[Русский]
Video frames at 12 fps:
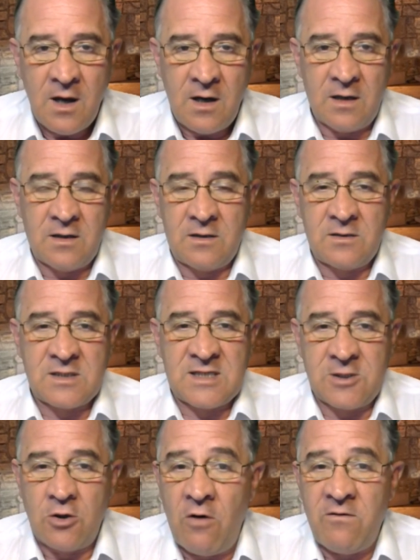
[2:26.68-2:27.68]
э,
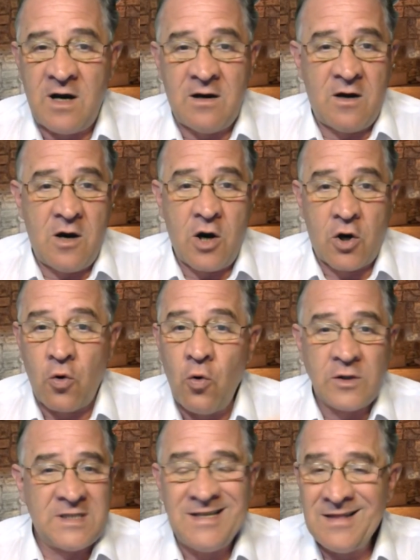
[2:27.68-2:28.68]
слово
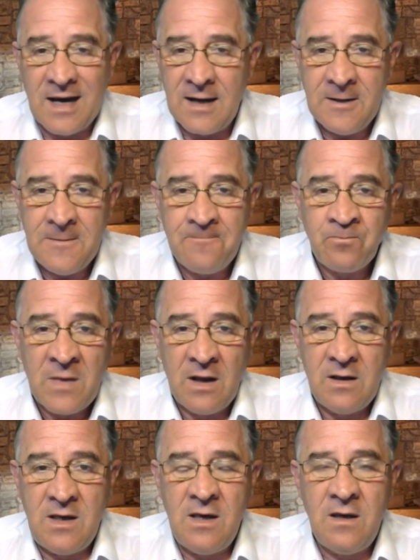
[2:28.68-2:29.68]
«родина»
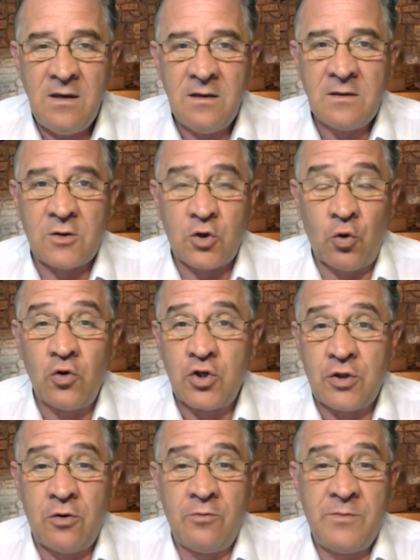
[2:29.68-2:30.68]
и то,
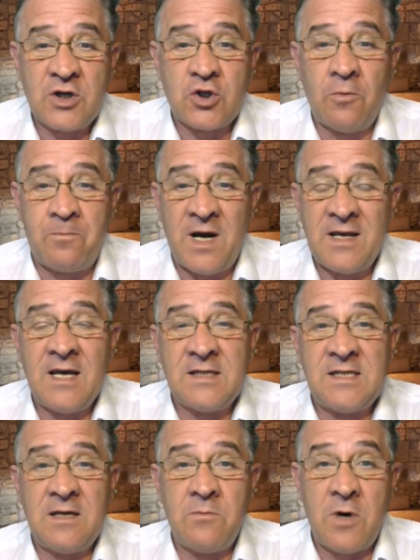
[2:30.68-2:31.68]
что между
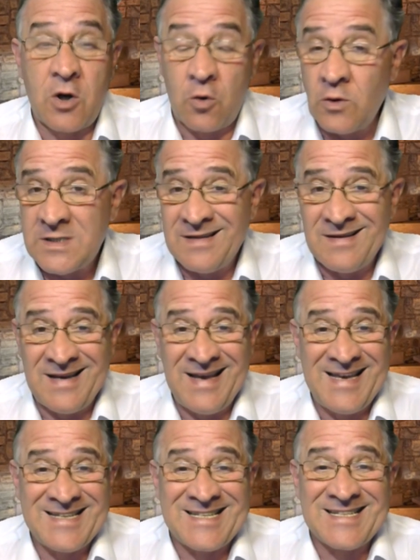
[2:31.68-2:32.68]
понятием «родина»
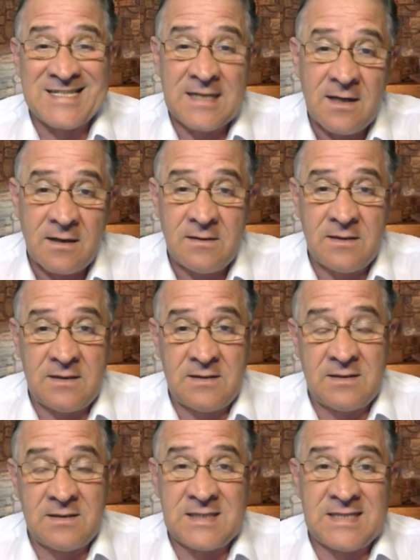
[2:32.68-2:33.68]
и «СССР»
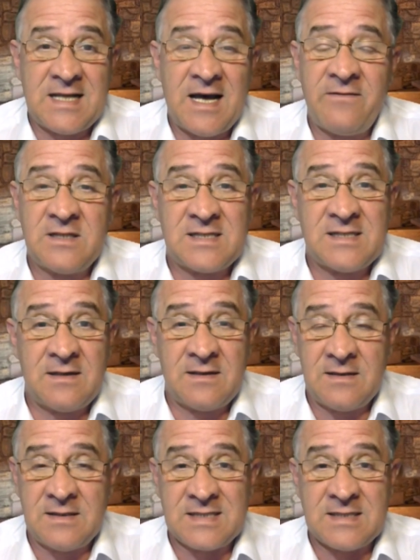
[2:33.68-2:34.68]
э,
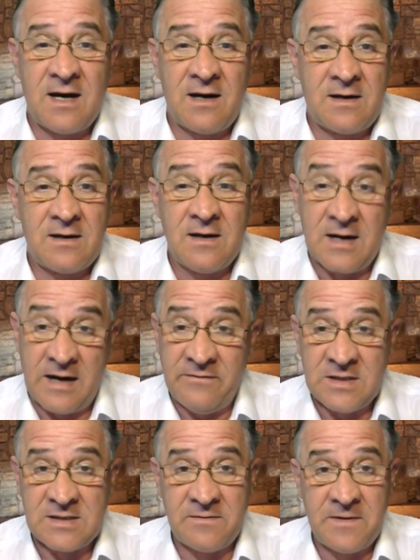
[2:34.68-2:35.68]
ставится знак
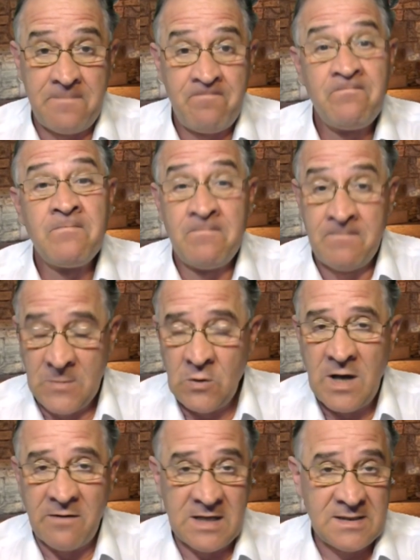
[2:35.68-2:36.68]
равенства. Ну,
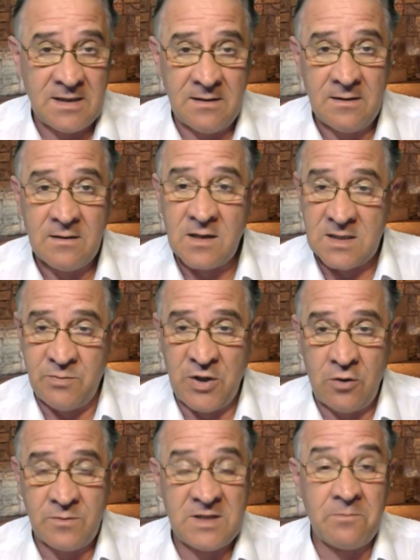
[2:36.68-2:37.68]
давайте
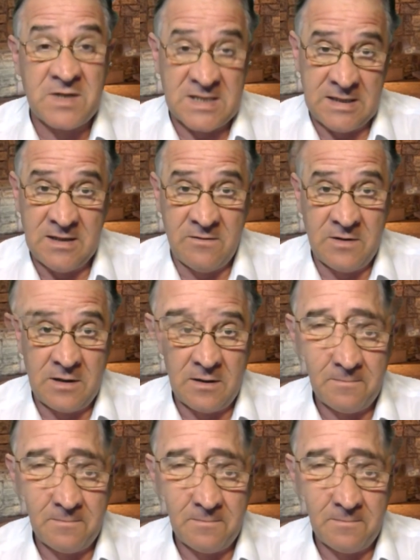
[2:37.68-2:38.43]
разберемся последовательно.